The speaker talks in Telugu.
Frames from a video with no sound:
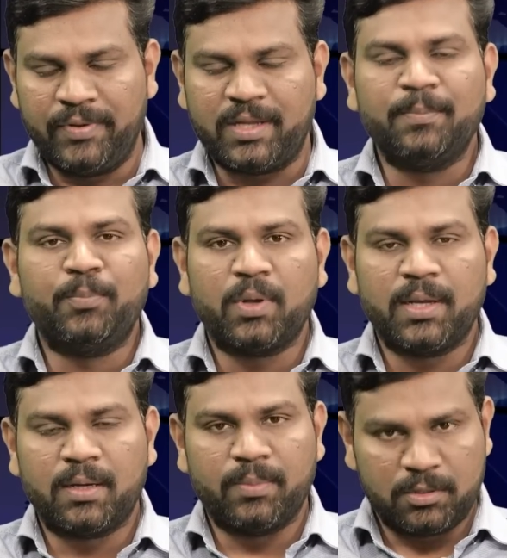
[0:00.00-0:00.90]
విక్రమ్ పూలా
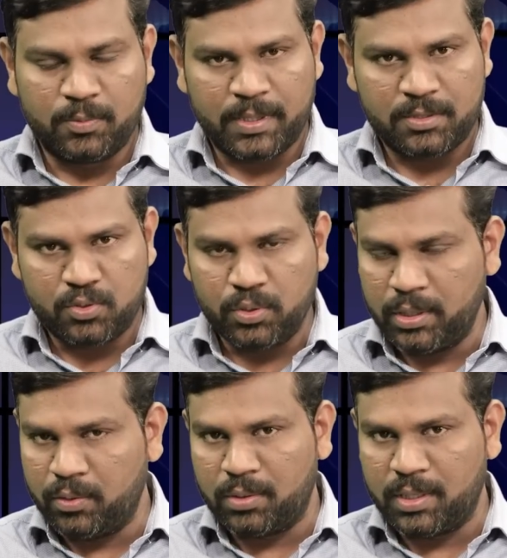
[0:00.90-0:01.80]
గారు మనతో పాటు
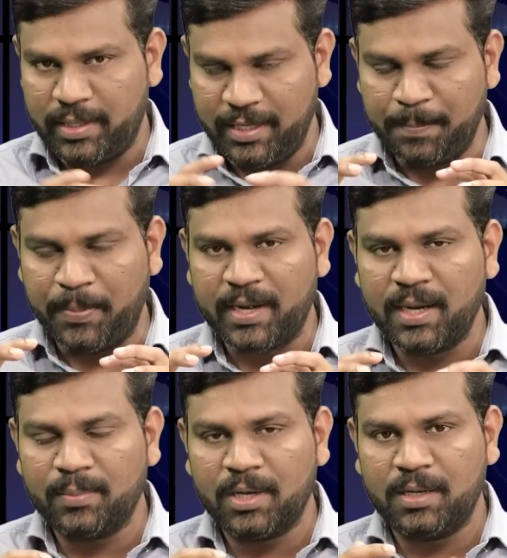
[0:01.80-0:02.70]
స్టూడియోలో ఉన్నారు ఈ
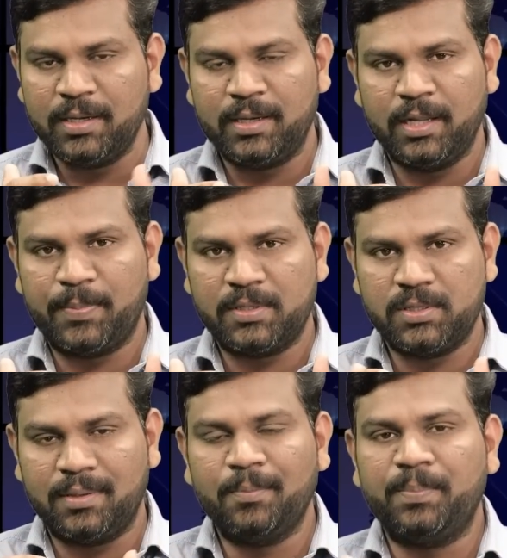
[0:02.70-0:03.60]
పరిణామాలన్నిటి
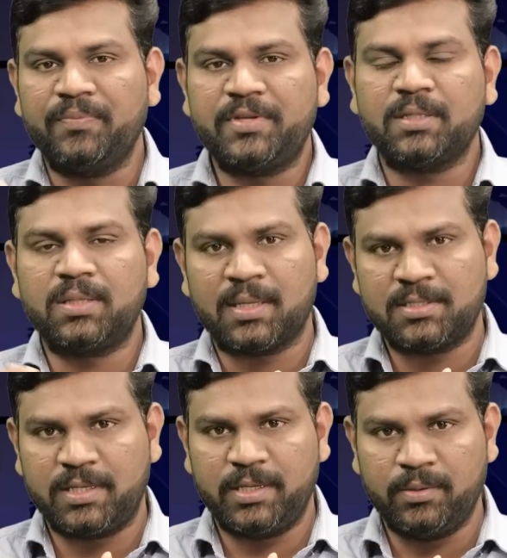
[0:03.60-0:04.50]
నేపథ్యంలో భవిష్యత్
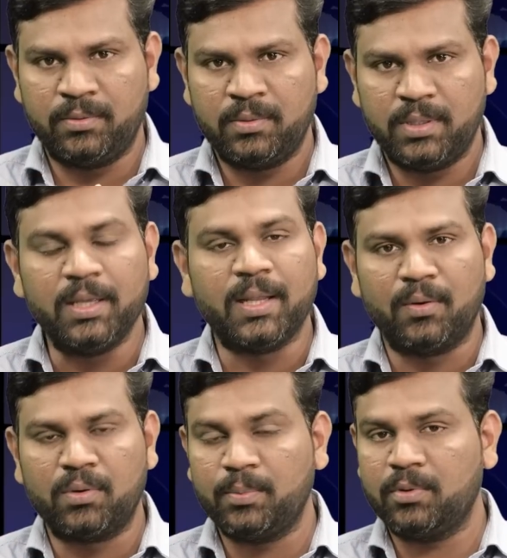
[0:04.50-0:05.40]
రాజకీయం ఎలా
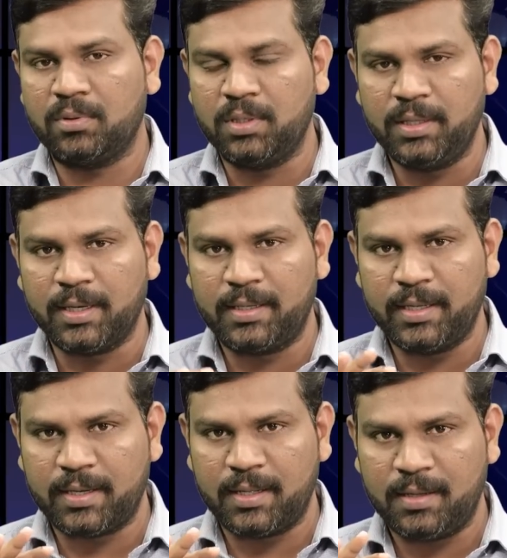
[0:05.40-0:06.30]
ఉండబోతుంది ఎందుకంటే
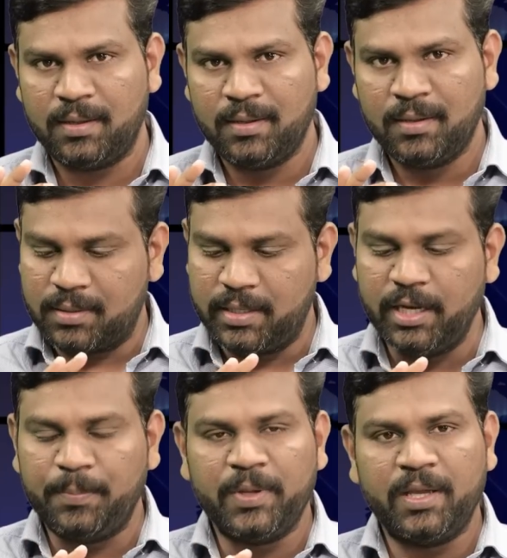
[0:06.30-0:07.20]
ఇక్కడ
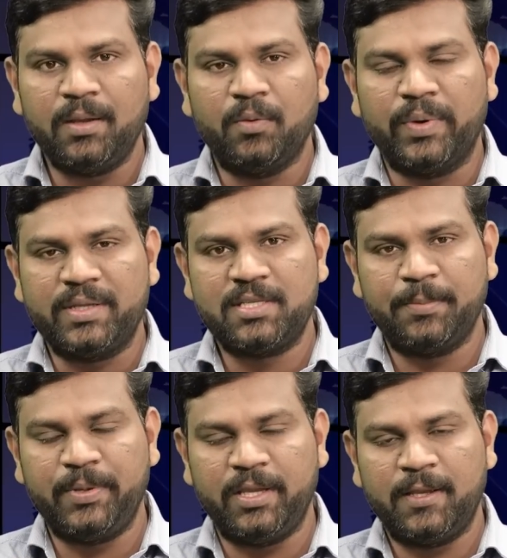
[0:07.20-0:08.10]
టీడీపీ
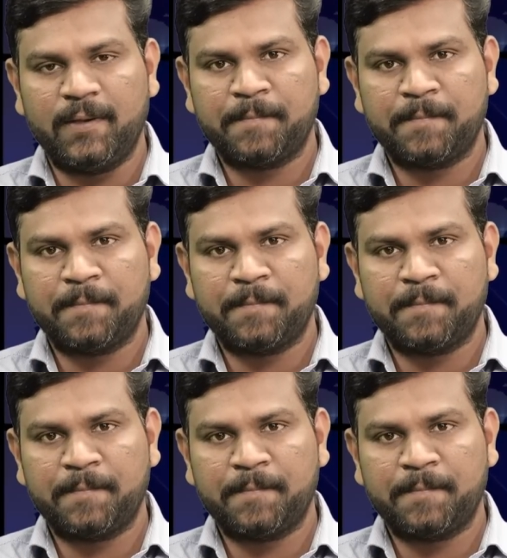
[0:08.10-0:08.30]
వైసీపీ